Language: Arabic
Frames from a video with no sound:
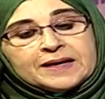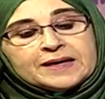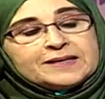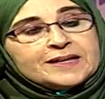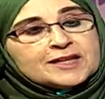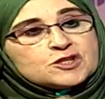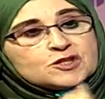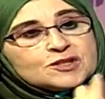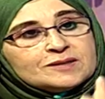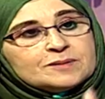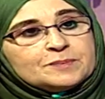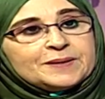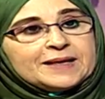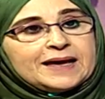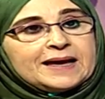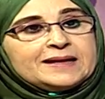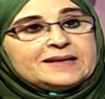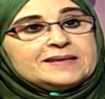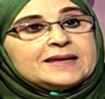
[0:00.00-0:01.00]
نجد
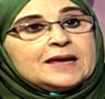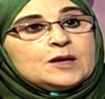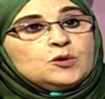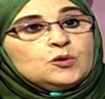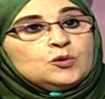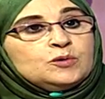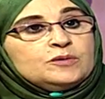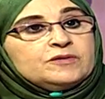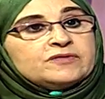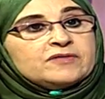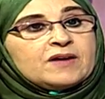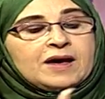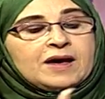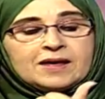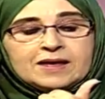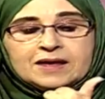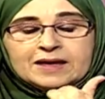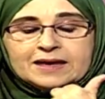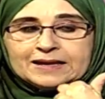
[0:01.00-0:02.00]
بأن العنف
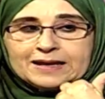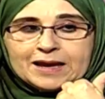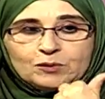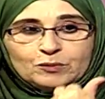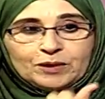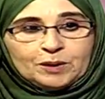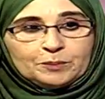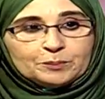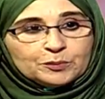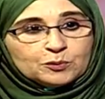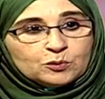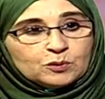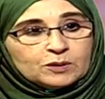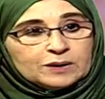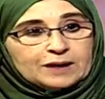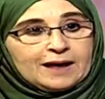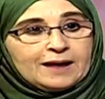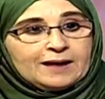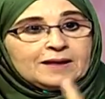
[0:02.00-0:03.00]
لا يحبه
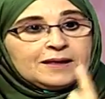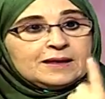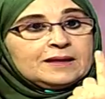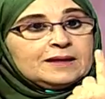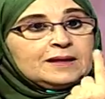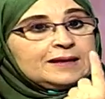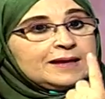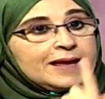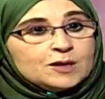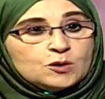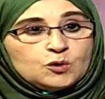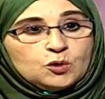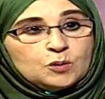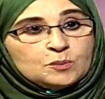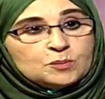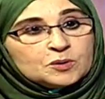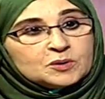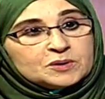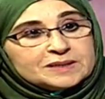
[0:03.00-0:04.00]
الله لا
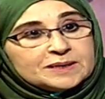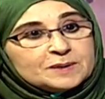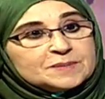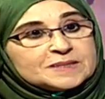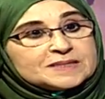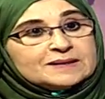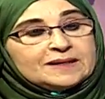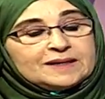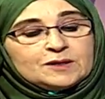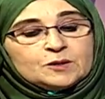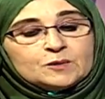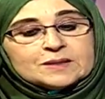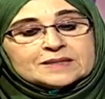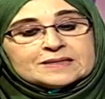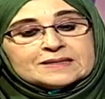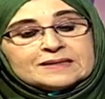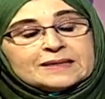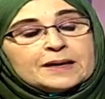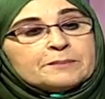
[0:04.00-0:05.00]
يحبه النبي صلى الله عليه
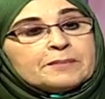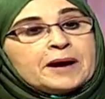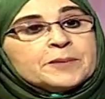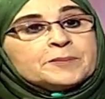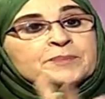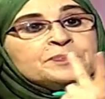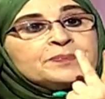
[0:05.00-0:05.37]
وسلم